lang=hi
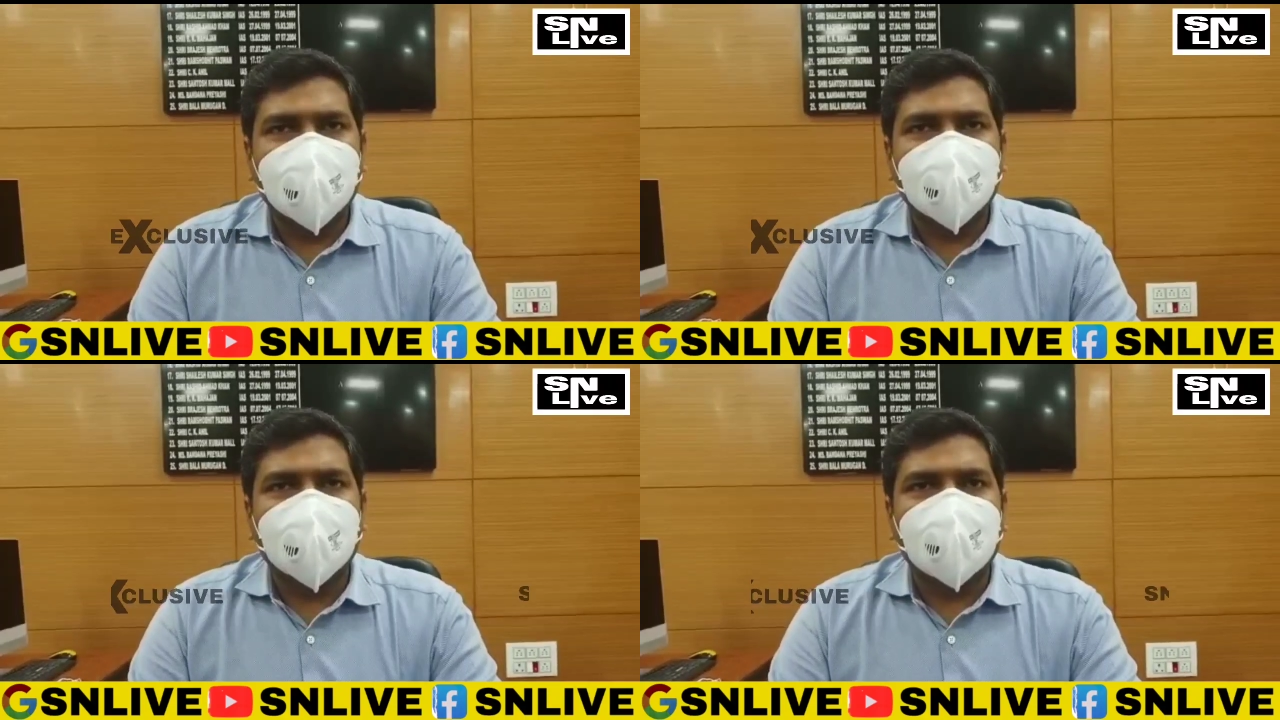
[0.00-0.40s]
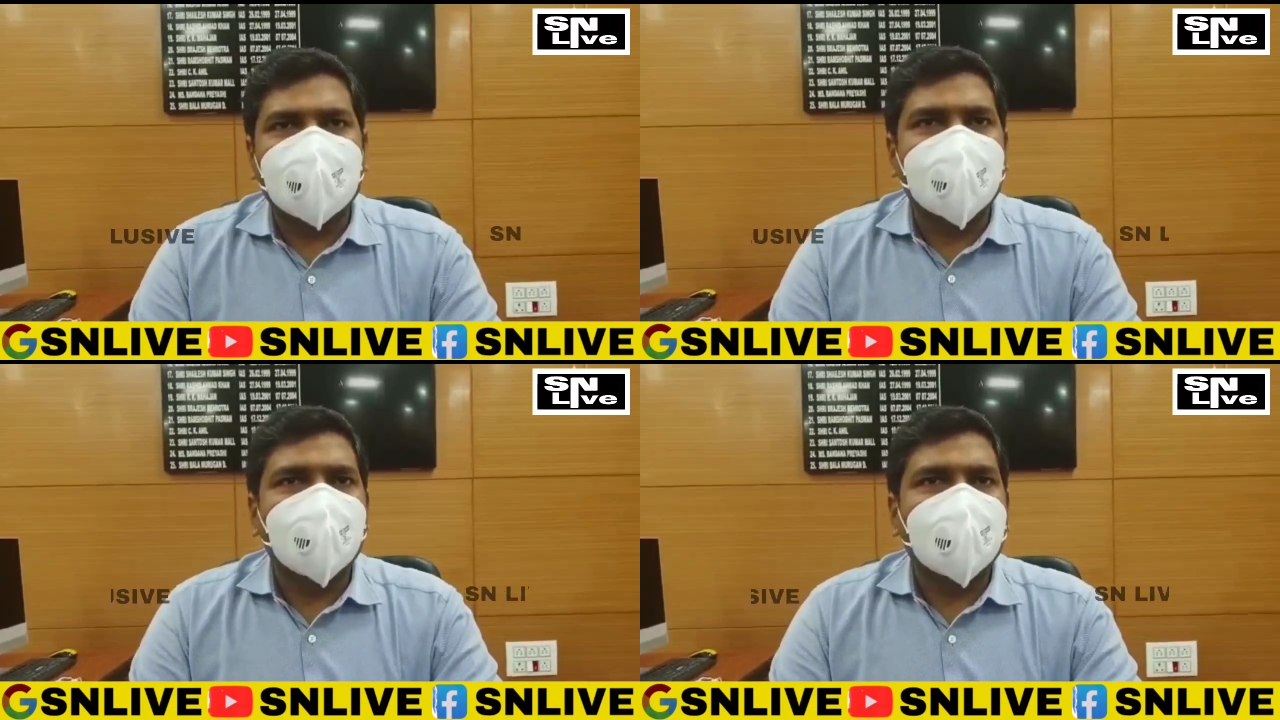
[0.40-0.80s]

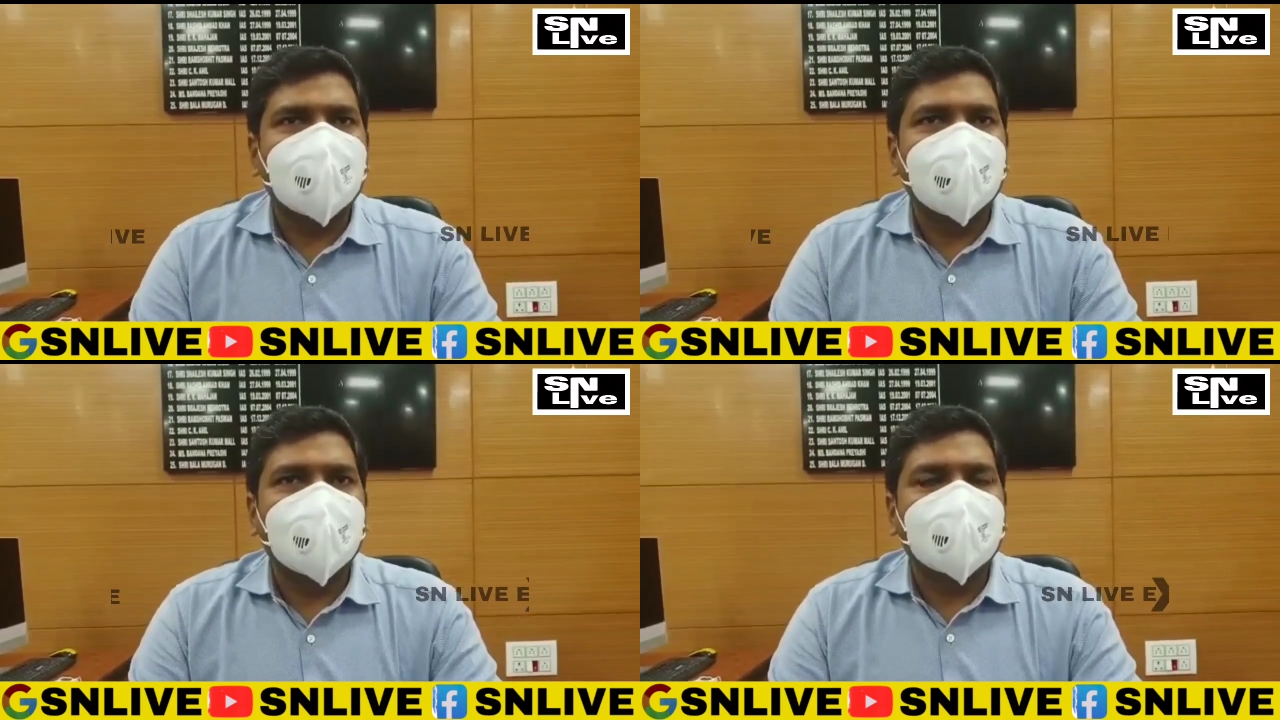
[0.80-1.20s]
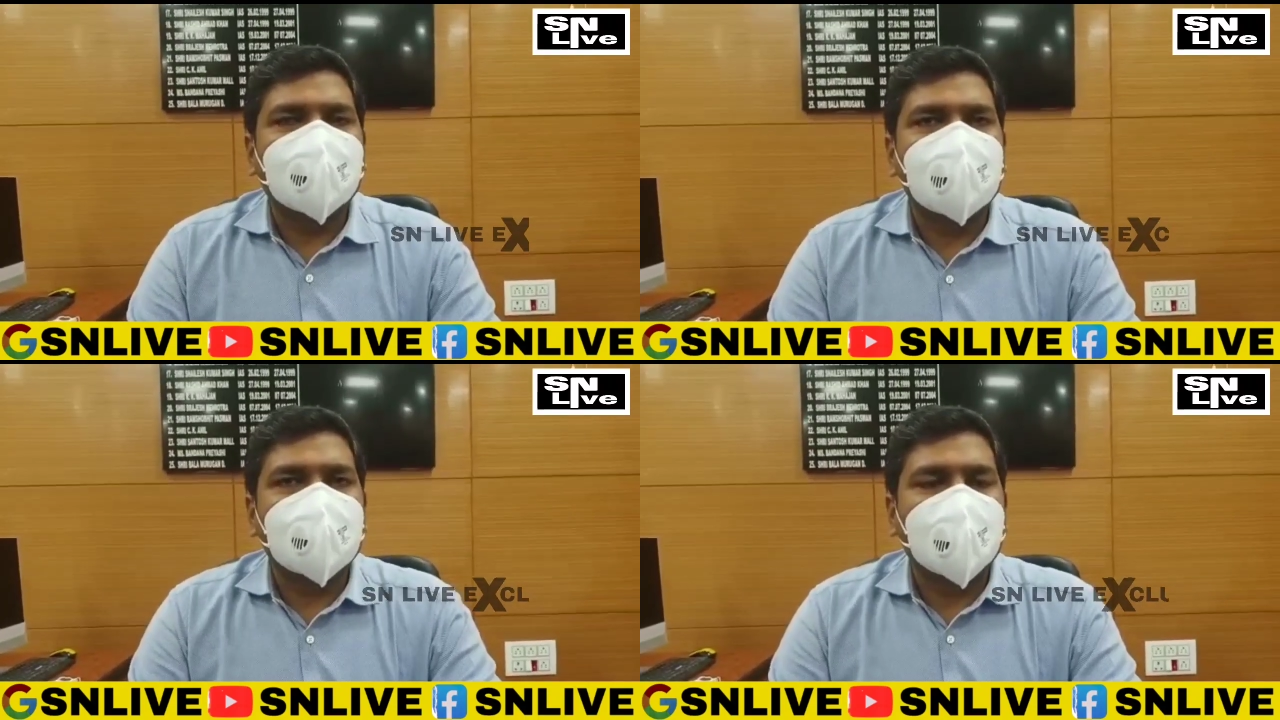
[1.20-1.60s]
जेम हाँ, पे जो
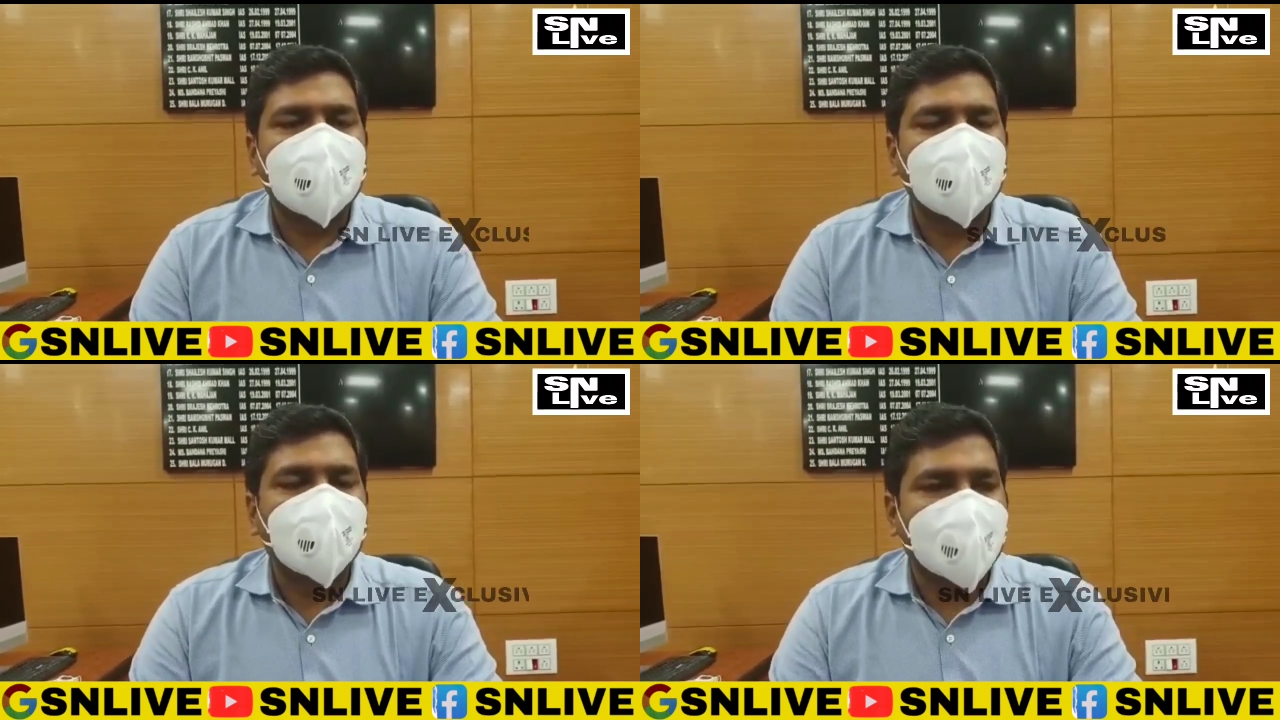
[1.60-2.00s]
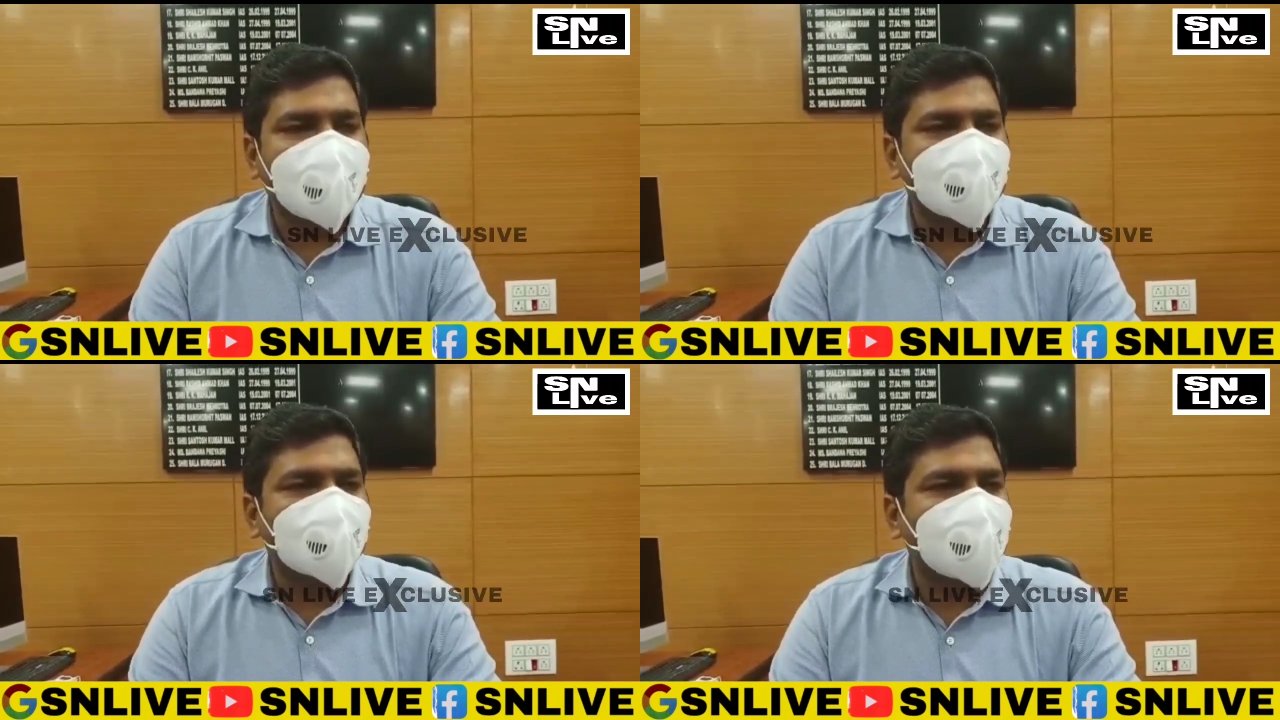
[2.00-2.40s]
जो
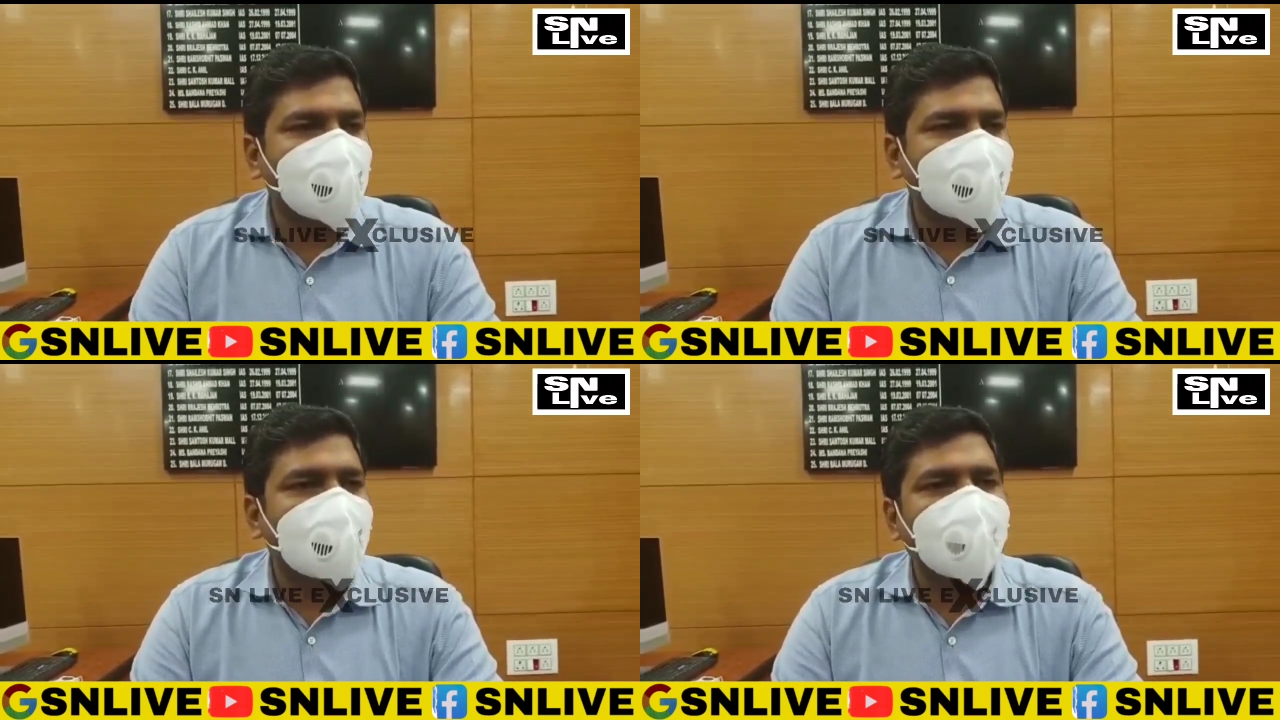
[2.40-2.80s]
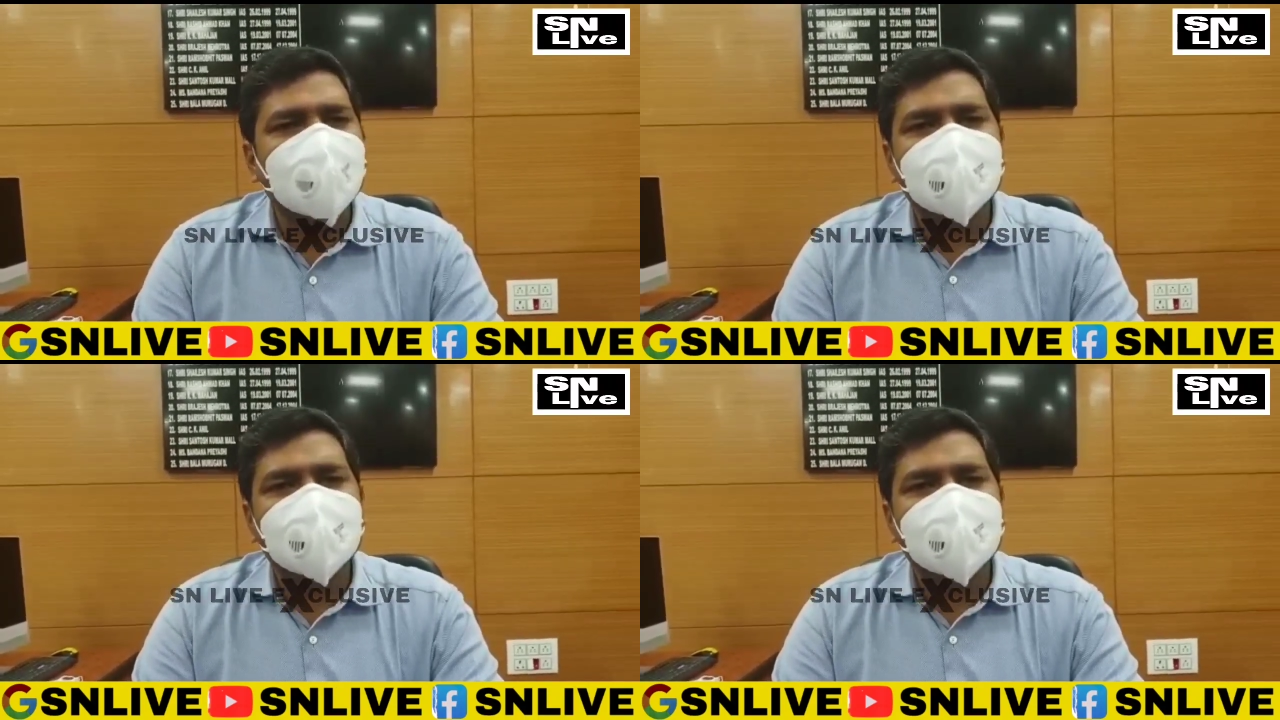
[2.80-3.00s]
प्राइस उसमें दिख रहा है